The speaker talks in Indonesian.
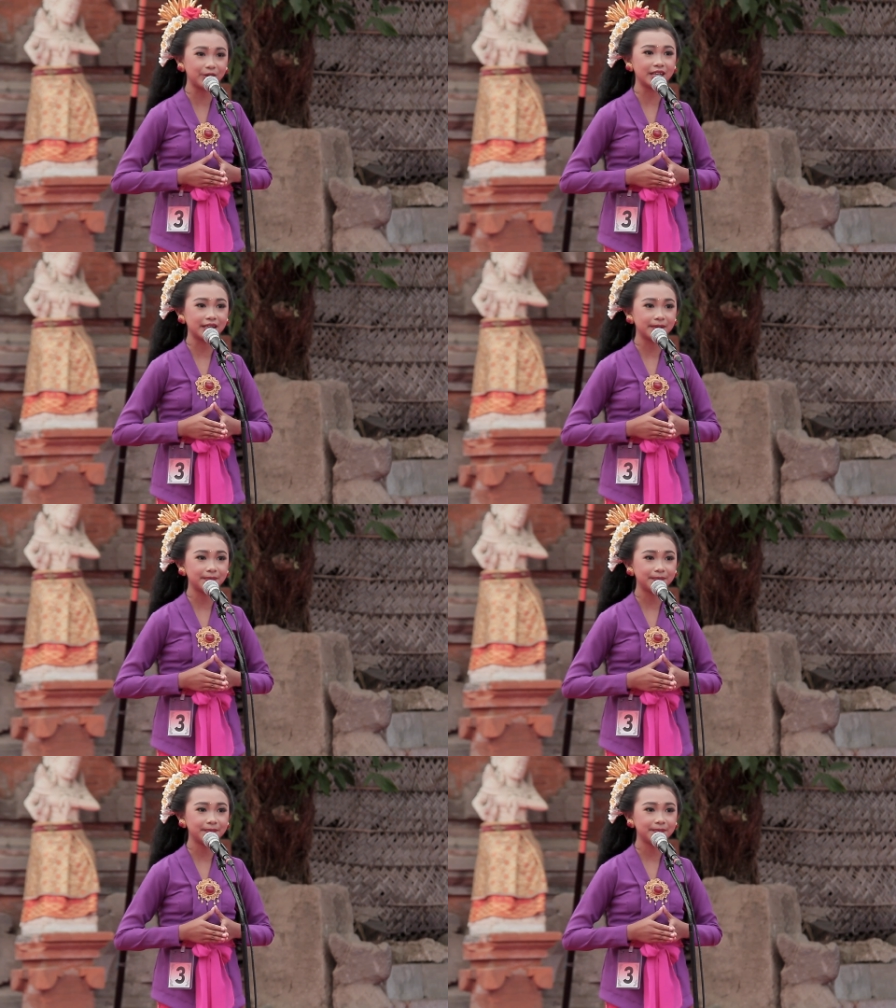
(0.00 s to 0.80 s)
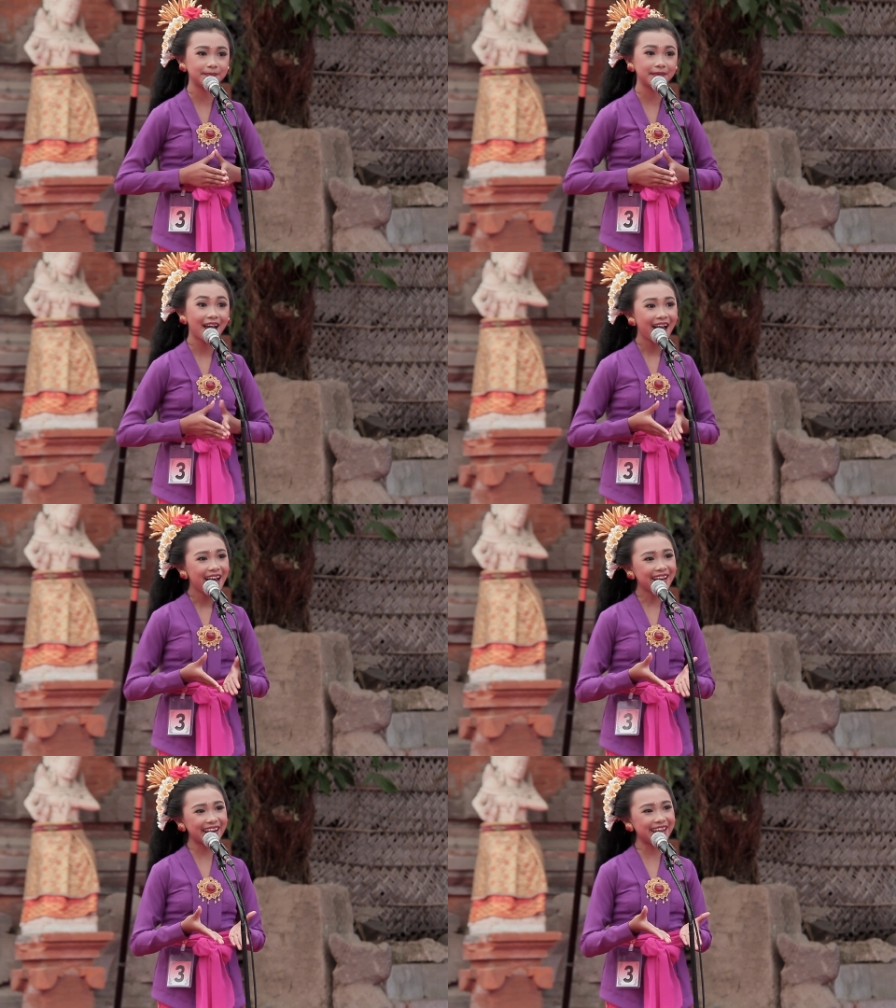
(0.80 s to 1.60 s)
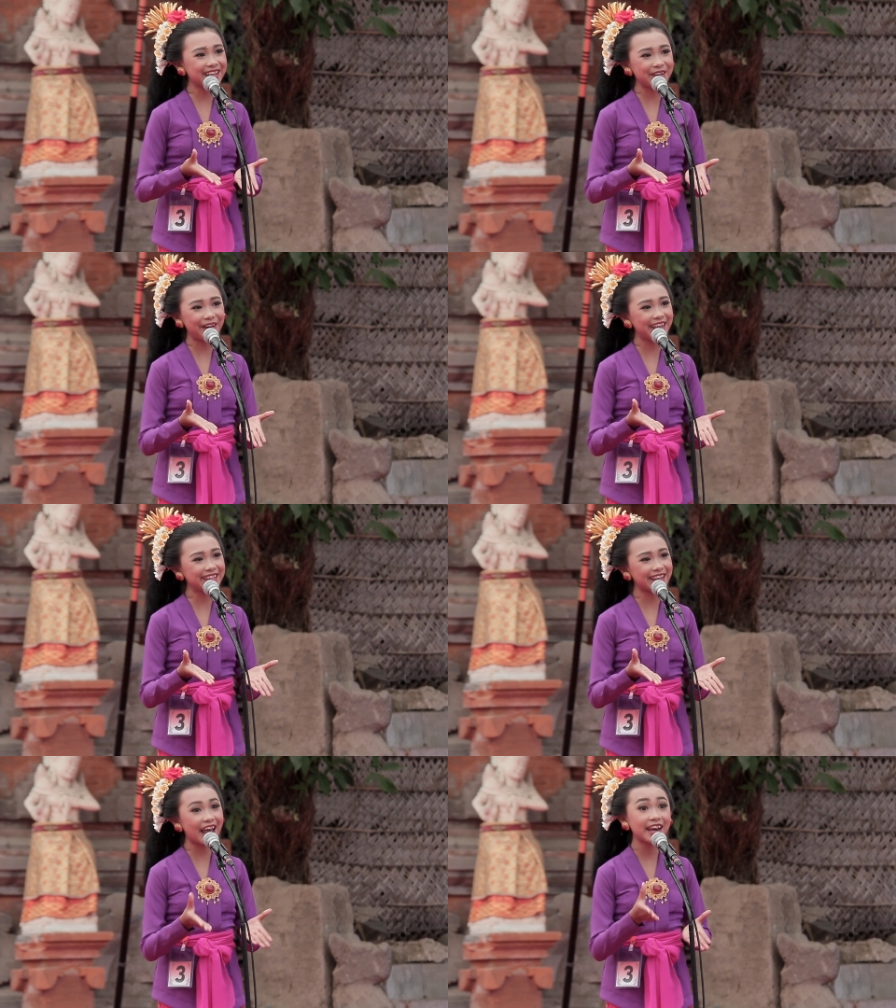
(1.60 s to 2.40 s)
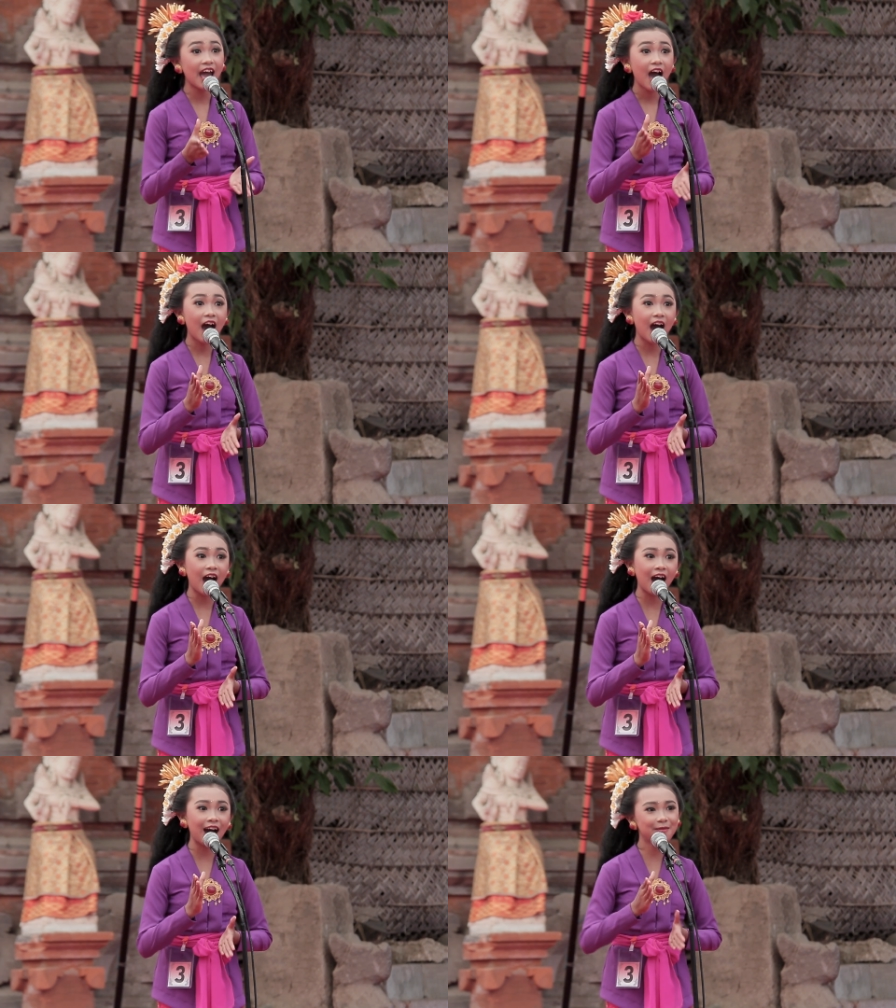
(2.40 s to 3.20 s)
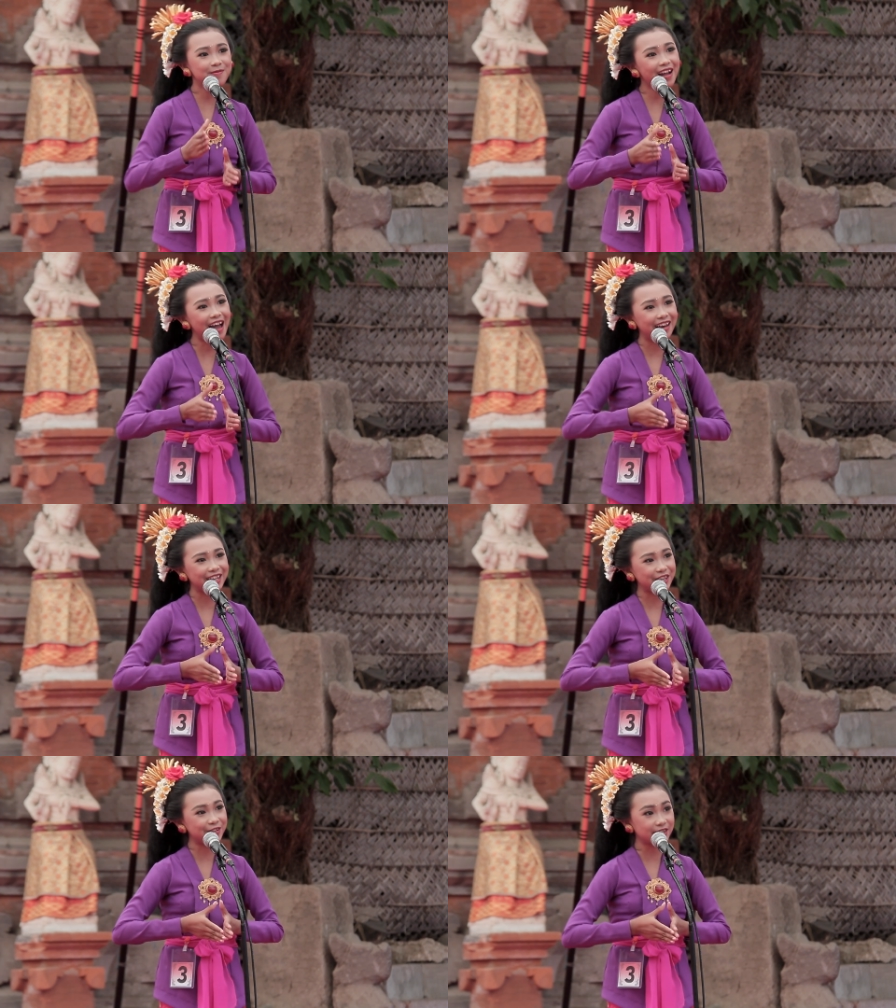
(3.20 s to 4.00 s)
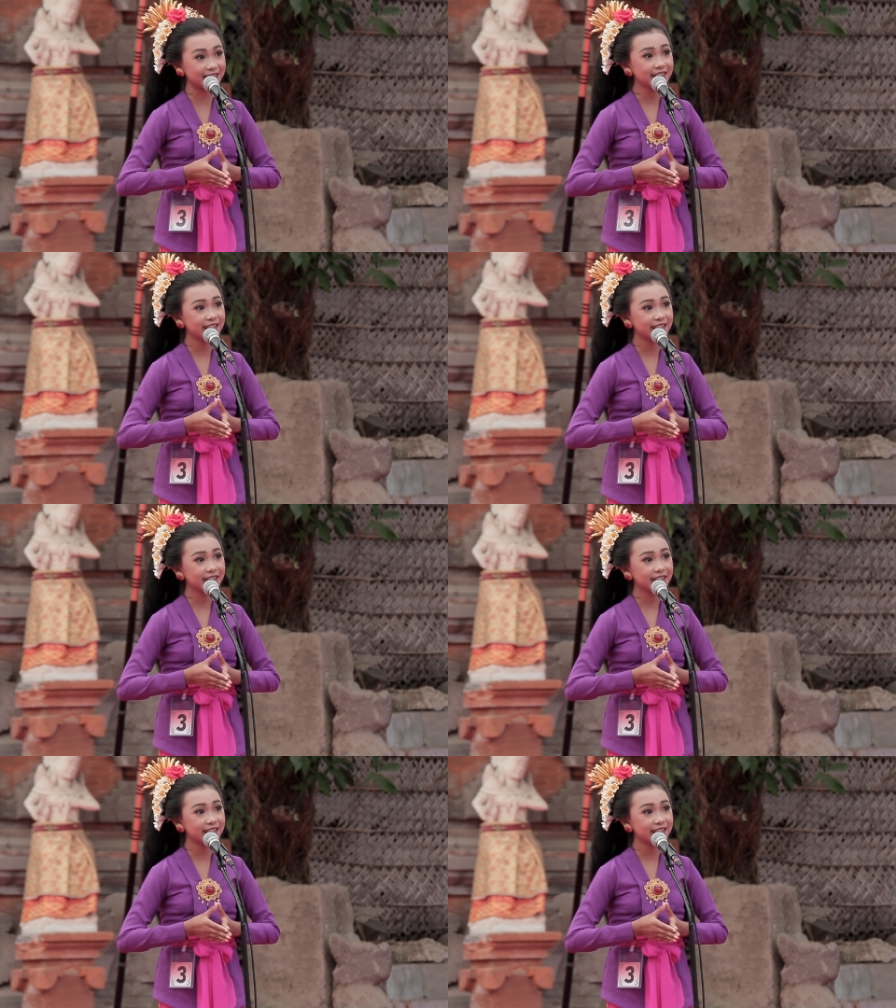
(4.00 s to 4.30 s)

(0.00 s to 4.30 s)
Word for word: yuge ringko entenan ap kali yuge